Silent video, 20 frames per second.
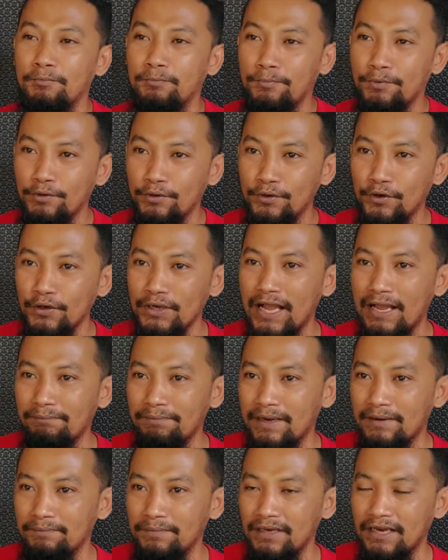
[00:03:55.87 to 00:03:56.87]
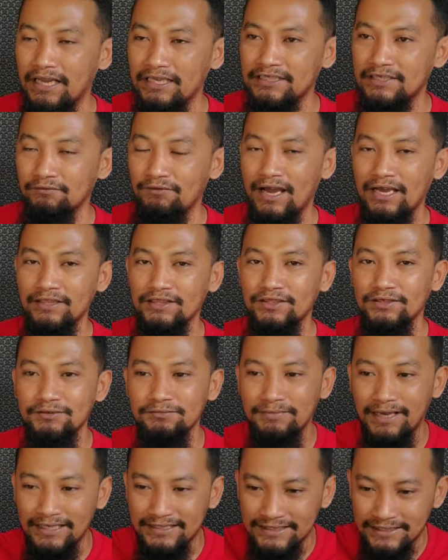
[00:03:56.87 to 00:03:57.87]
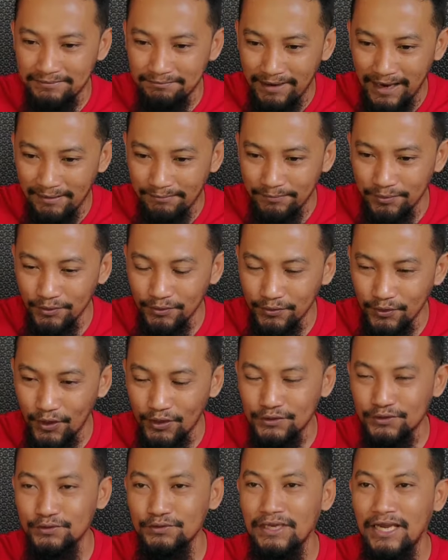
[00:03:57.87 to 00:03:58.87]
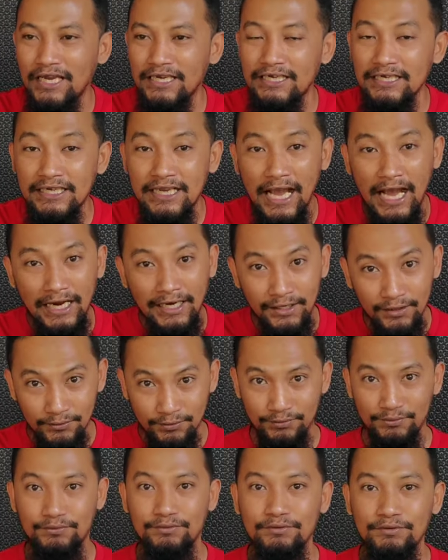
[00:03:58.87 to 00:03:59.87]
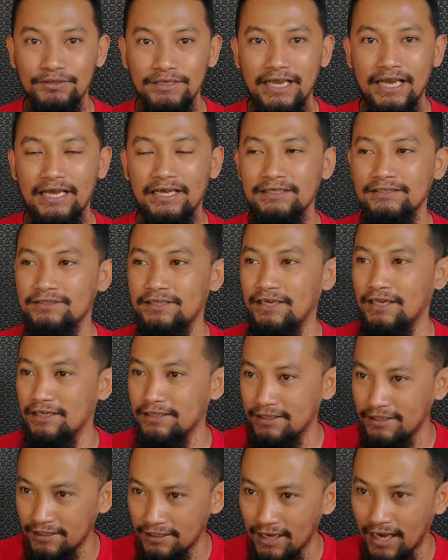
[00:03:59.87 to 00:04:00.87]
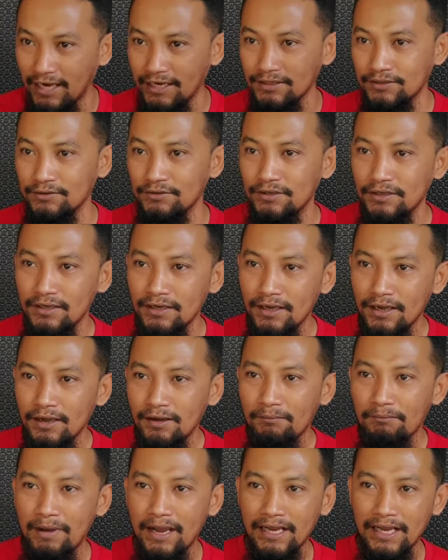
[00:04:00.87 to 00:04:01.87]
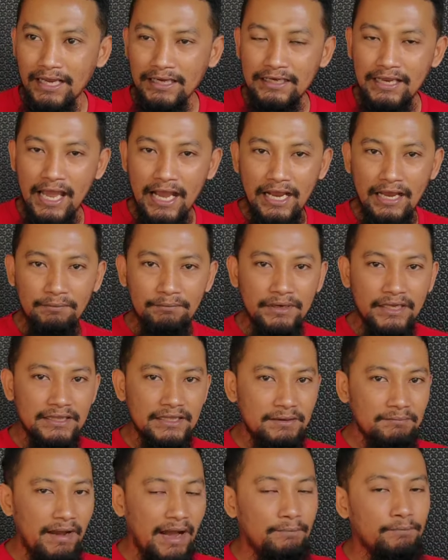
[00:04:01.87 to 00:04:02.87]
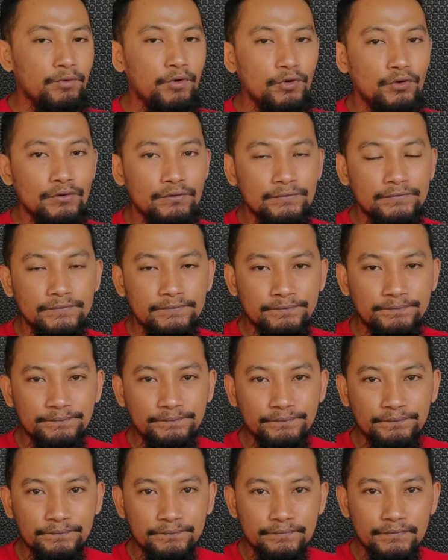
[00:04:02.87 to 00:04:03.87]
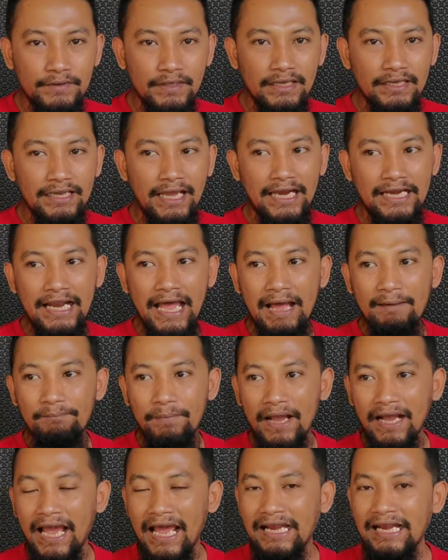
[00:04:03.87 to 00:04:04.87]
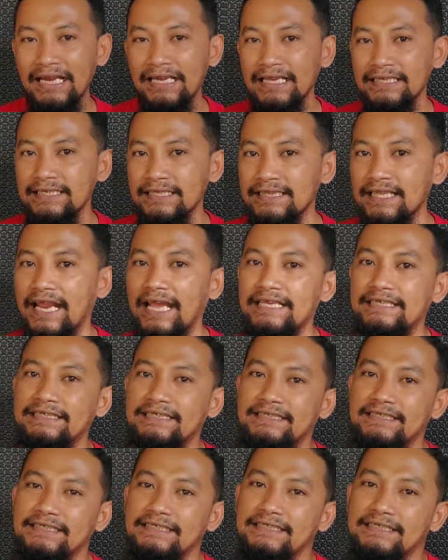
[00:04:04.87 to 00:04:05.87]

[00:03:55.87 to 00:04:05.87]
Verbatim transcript: burung apabila sewaktu masih mabung kok sudah diganggu ya sering diganggu maka dia akan berhenti mabung karena apa karena dia stres